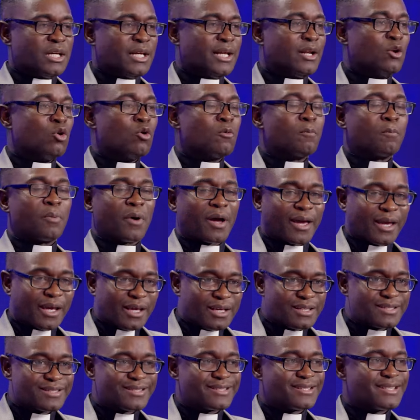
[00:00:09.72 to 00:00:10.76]
Ils l'ont
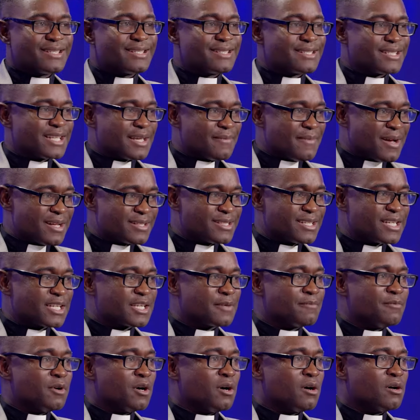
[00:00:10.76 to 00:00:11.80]
pris
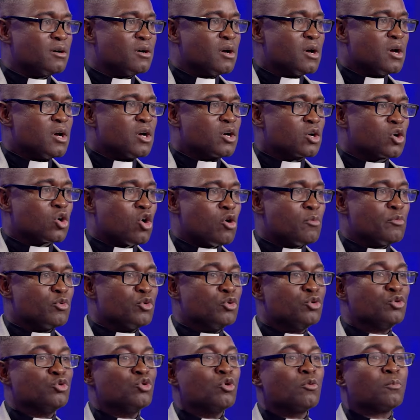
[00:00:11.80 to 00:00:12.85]
systématiquement comme
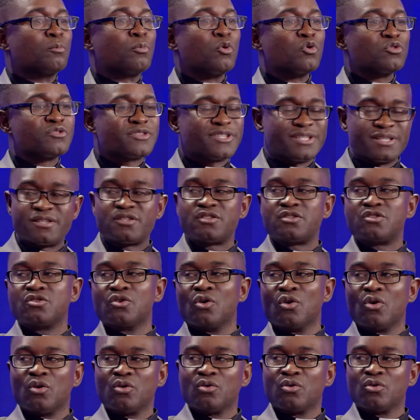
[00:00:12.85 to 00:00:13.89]
une
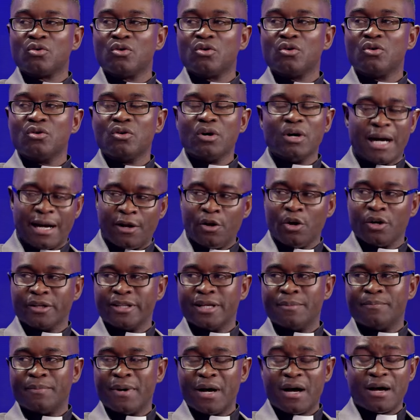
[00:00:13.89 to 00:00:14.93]
opposition à leur
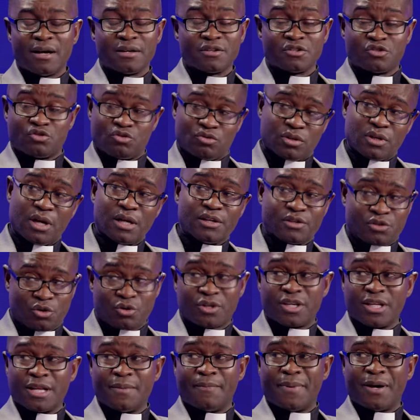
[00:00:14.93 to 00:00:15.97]
départ, ce
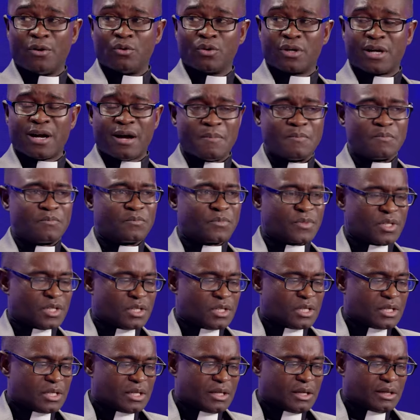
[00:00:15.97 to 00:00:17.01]
qui n'est pas le cas.
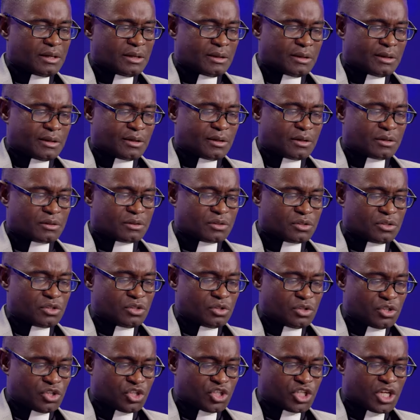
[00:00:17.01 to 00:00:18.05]
Euh,
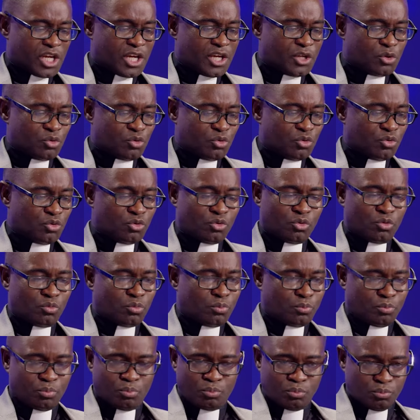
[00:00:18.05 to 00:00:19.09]
j'ai
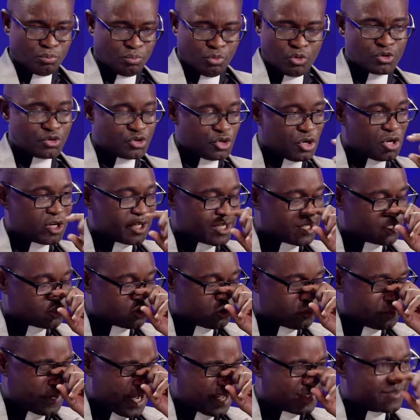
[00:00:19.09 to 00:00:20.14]
eu plusieurs qui
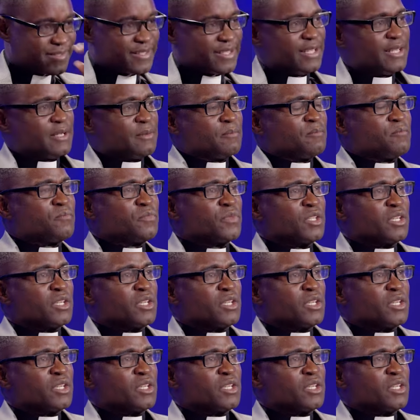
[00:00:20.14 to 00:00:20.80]
sont partis